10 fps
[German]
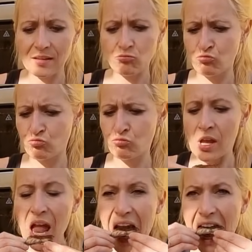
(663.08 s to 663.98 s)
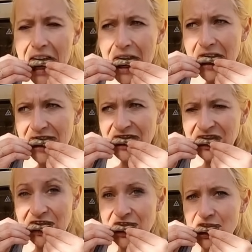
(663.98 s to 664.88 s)
weil jetzt so lange da drin war, aber jetzt muss
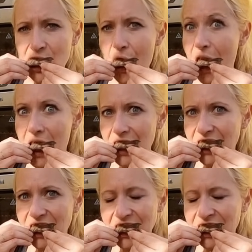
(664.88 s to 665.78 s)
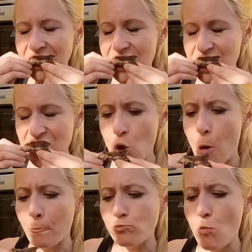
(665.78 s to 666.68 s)
wieder mm. testen. Nein, ist nicht trocken. Mhm. Okay, alles
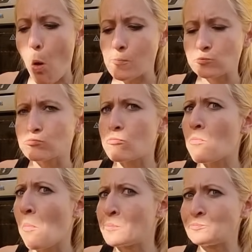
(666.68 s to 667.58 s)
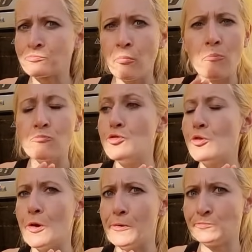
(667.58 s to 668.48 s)
klar, alles klar. Mm
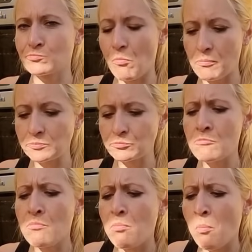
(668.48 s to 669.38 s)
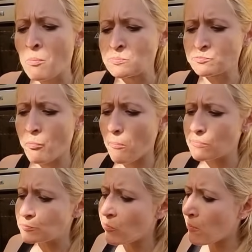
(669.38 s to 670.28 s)
Null. Okay. Mm.
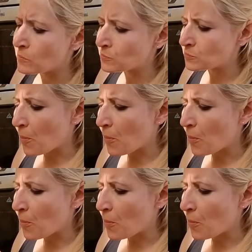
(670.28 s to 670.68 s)
Mm.